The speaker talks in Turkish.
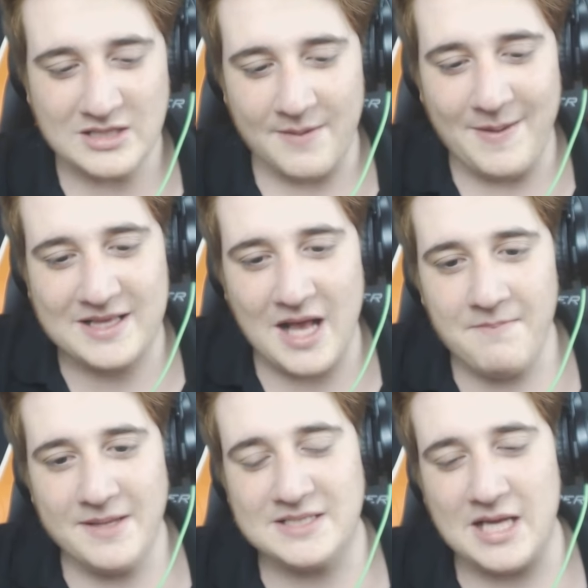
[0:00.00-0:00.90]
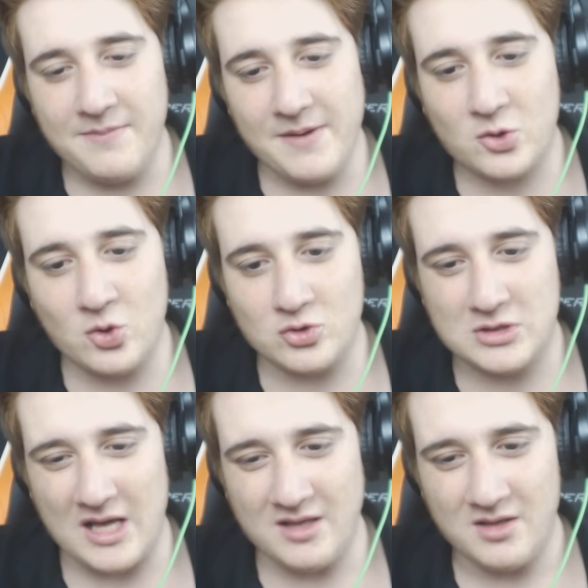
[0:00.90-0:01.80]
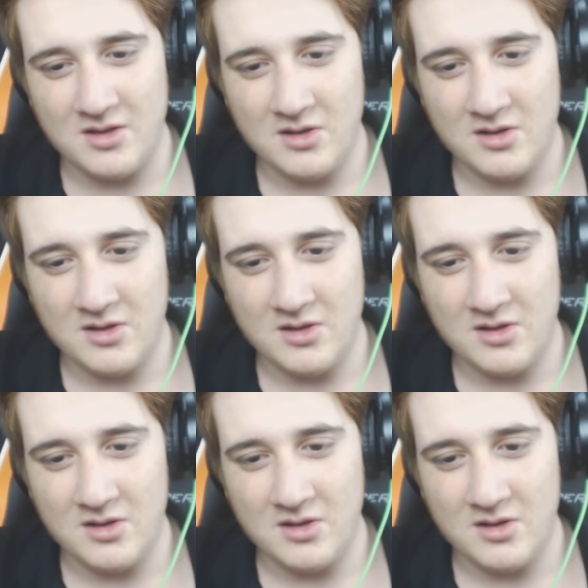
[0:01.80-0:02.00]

sabahtan beri seni bekliyoruz lan.